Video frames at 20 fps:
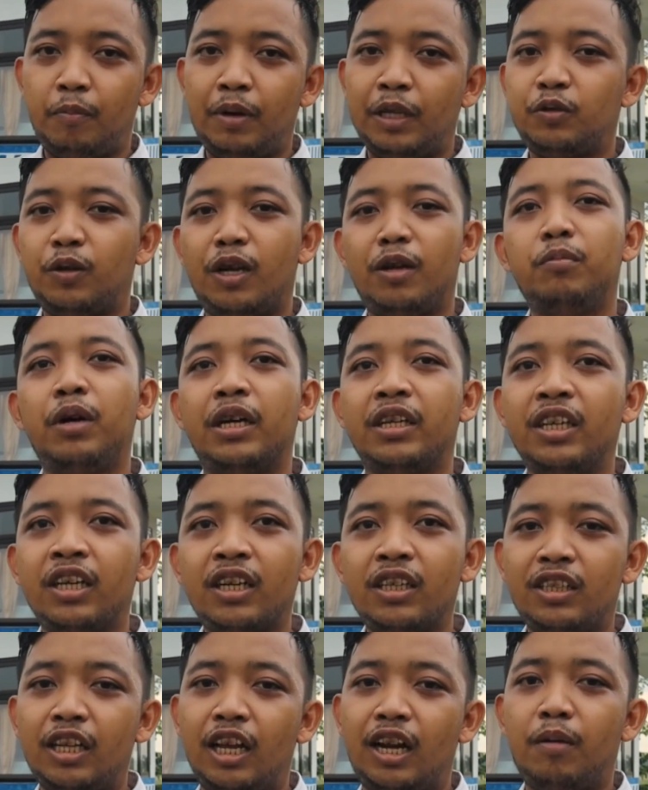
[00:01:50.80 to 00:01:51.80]
memasukkan
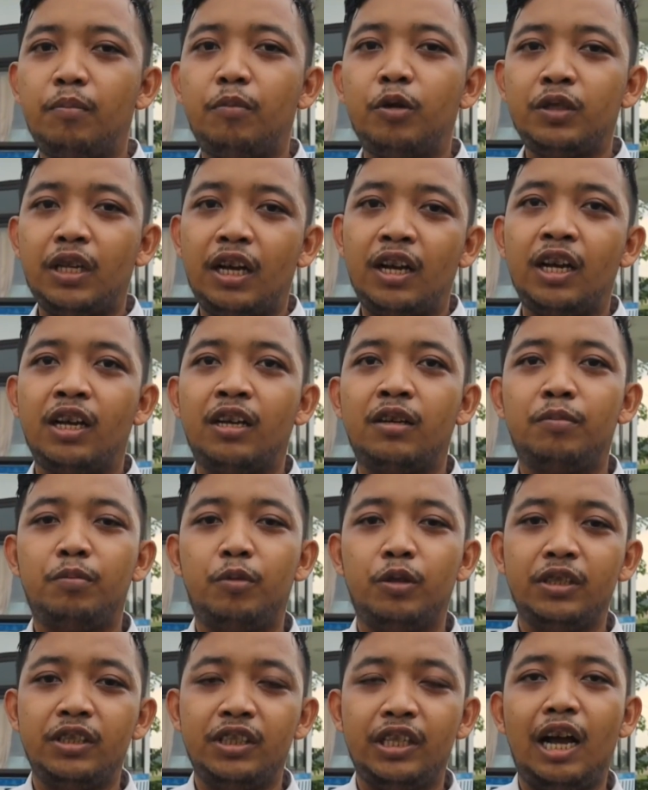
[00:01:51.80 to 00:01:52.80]
mbaknya ke dalam pos
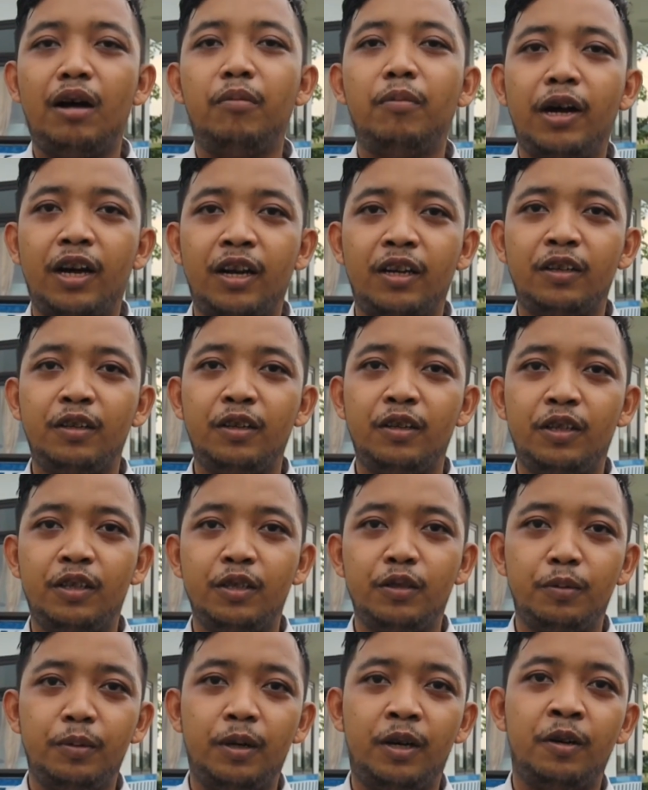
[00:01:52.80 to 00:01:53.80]
agar posisi aman
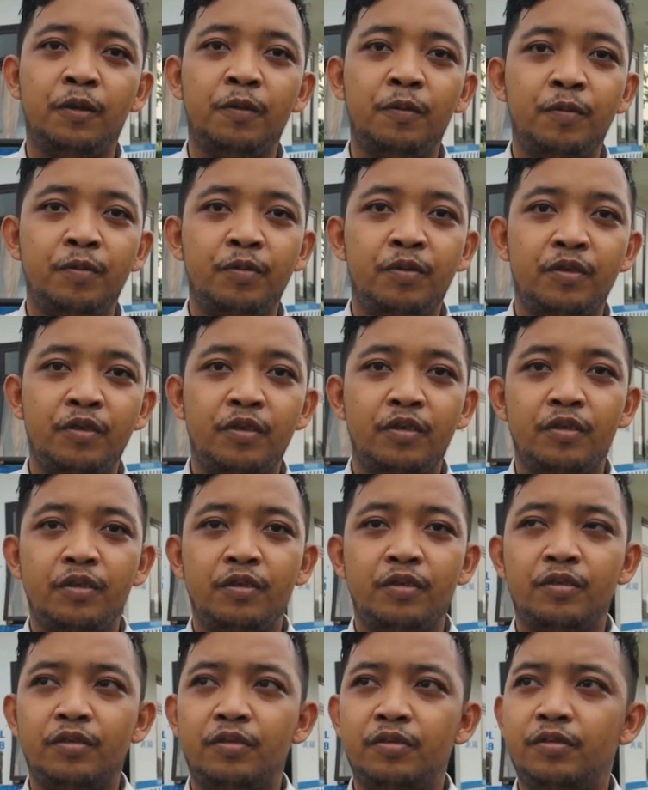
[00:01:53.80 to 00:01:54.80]
gitu pak
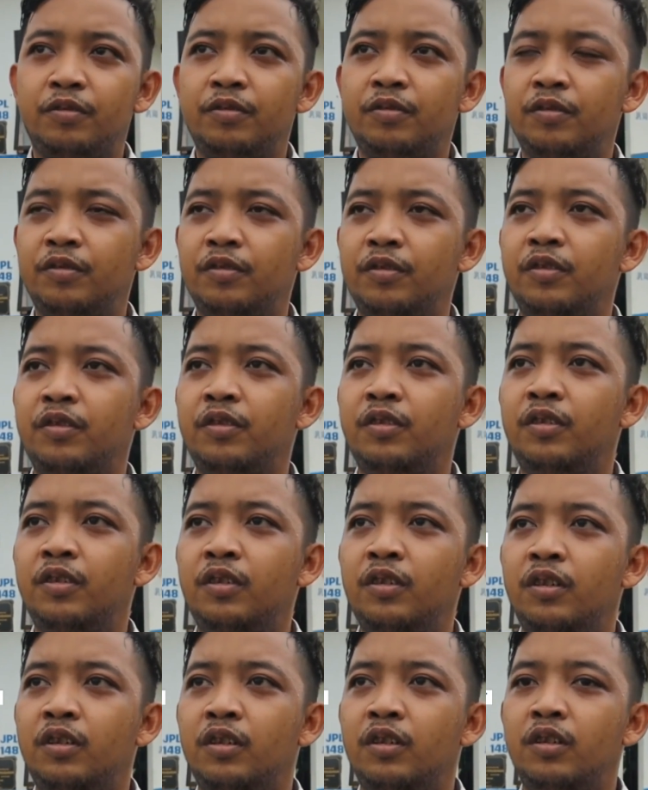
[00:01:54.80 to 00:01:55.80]
terus mbak-mbaknya
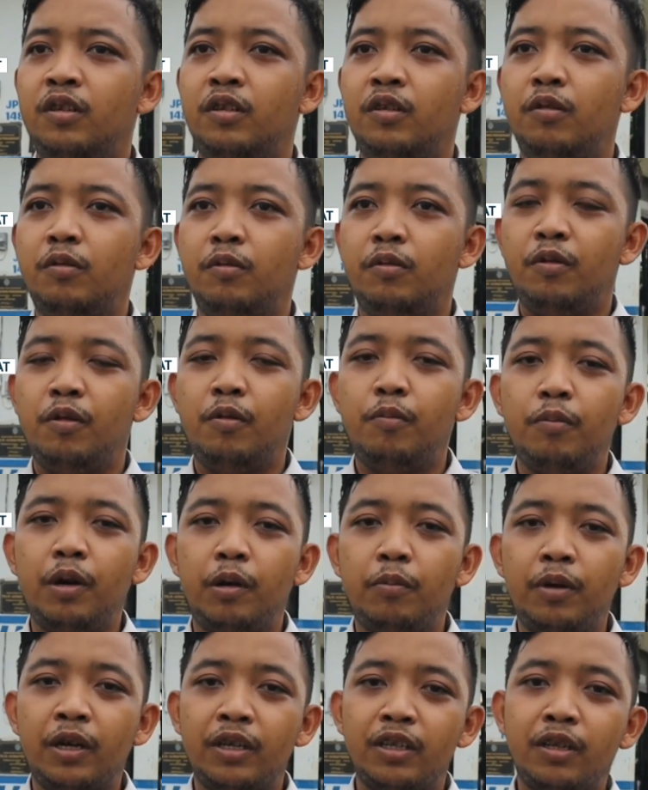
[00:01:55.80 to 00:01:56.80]
kondisinya gimana mas?
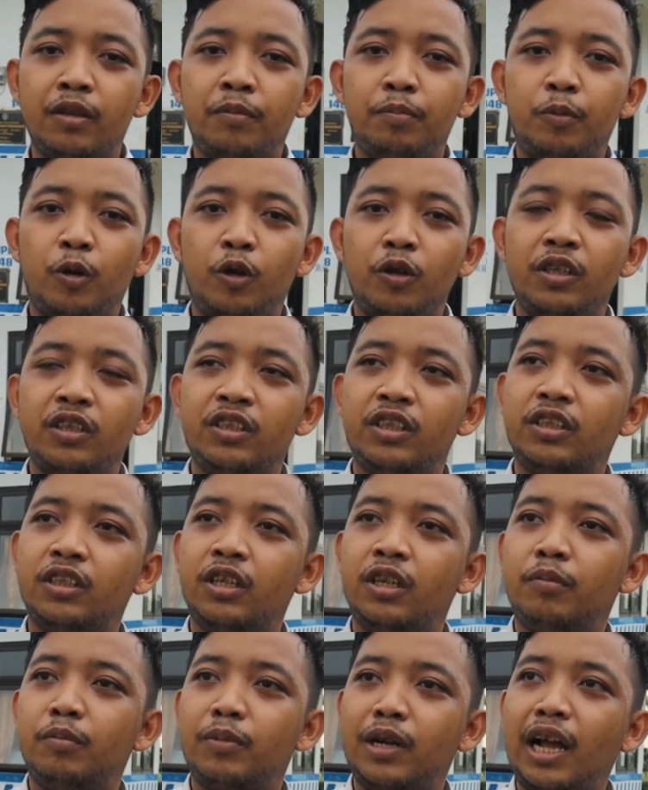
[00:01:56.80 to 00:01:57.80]
mbak-mbaknya
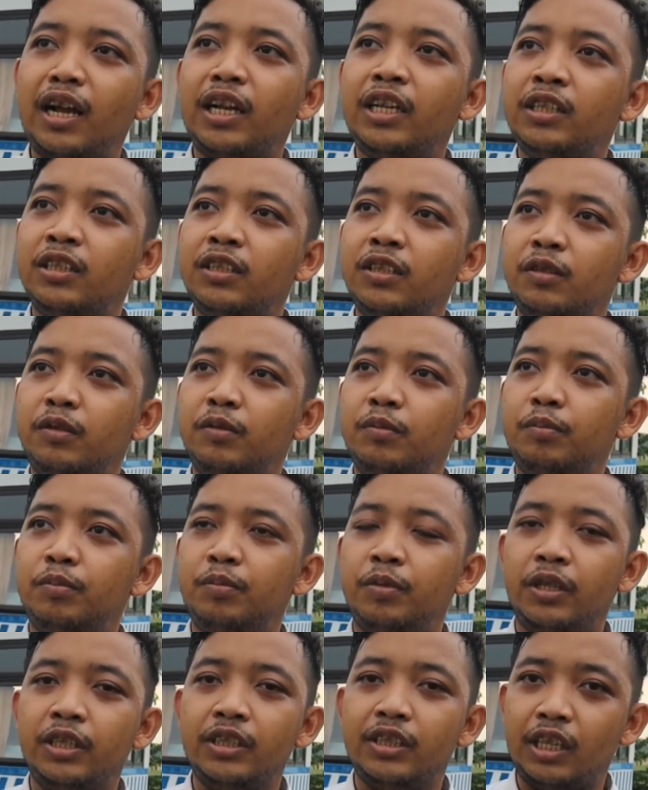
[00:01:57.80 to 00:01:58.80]
kondisinya menangis,
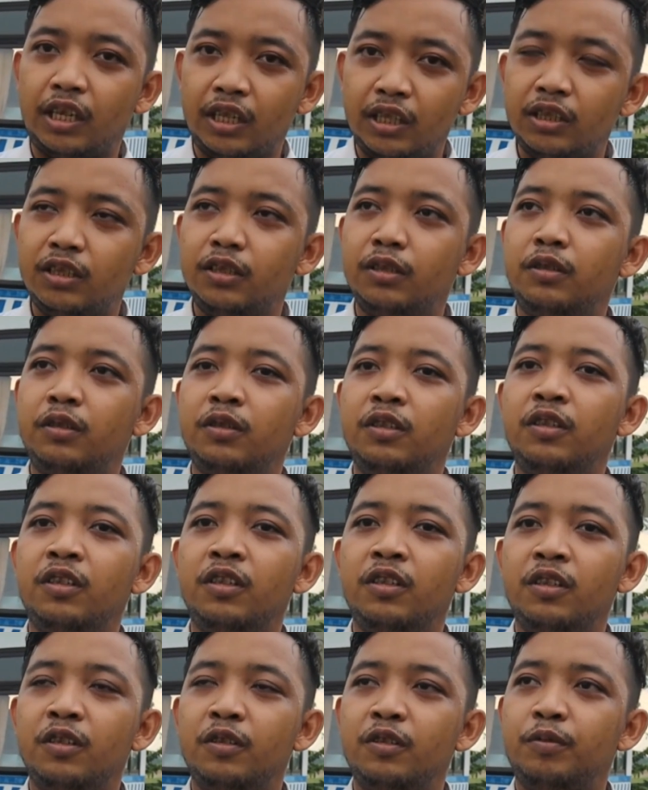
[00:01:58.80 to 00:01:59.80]
menangis. histeris
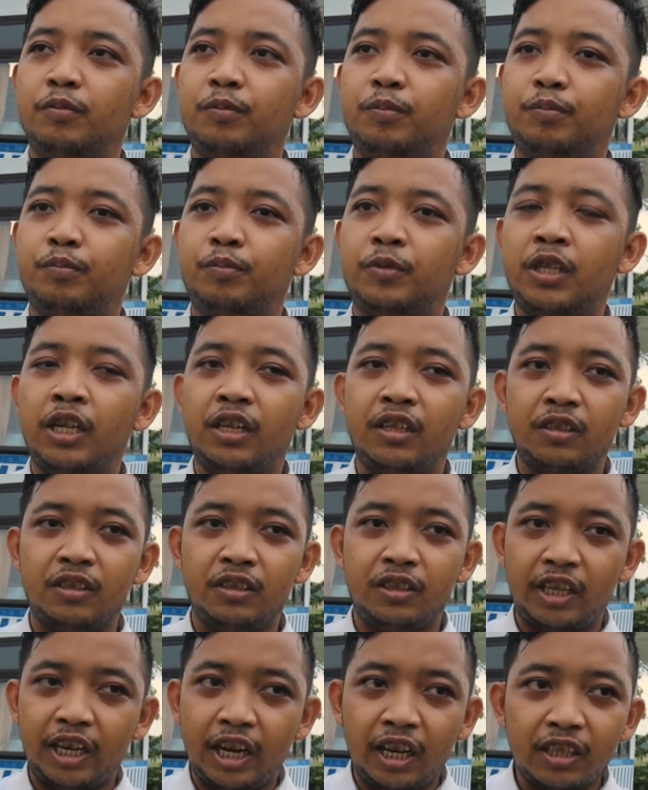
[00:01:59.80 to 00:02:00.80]
mm-hmm.
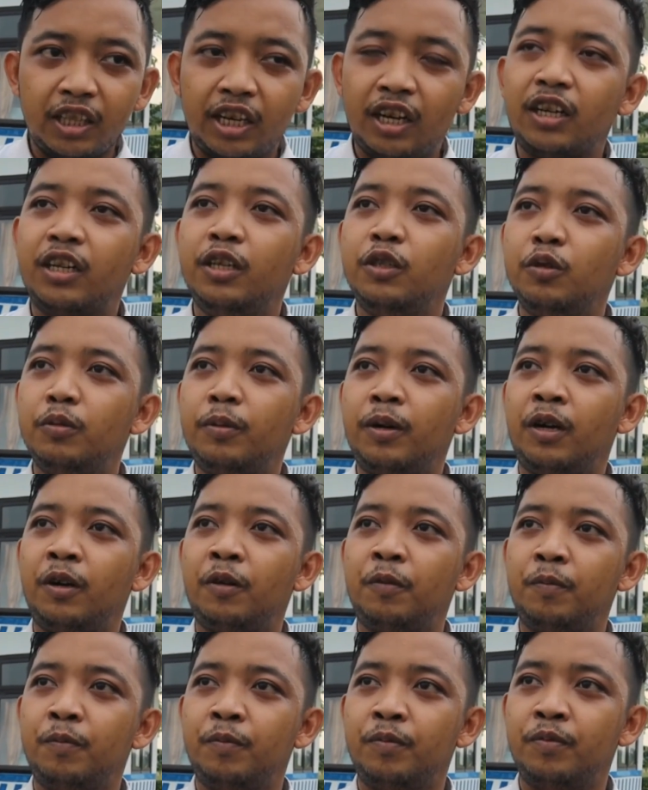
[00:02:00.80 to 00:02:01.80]
dan teriak-teriak gitu
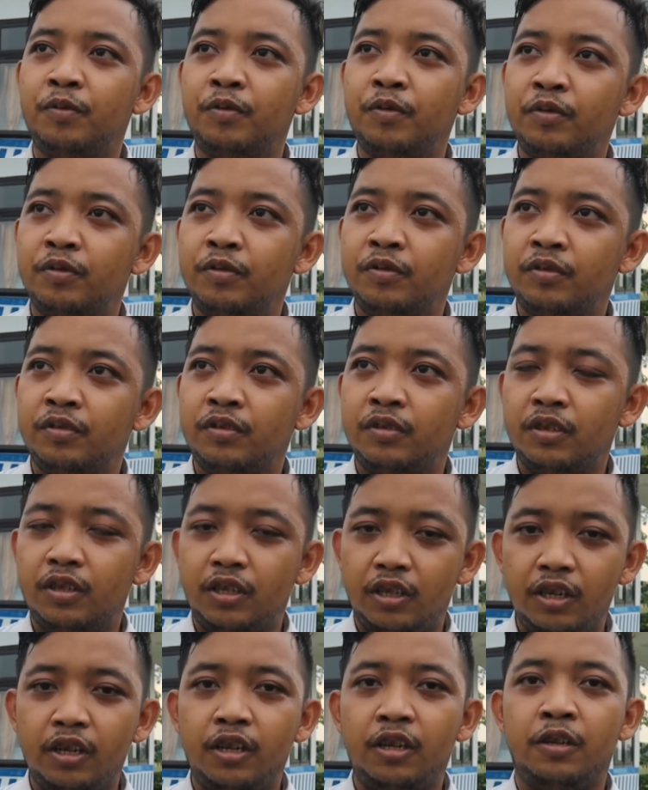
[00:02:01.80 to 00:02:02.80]
pak
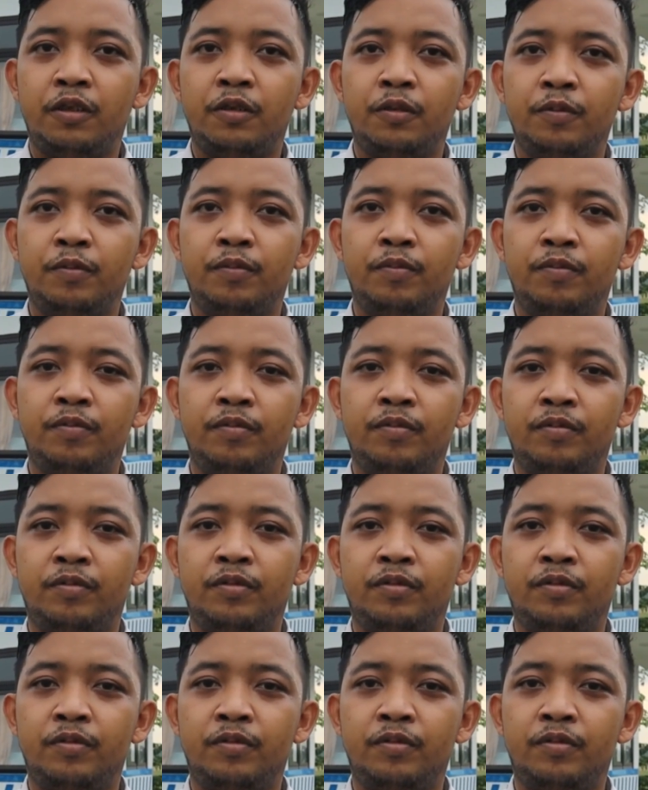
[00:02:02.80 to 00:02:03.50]
iya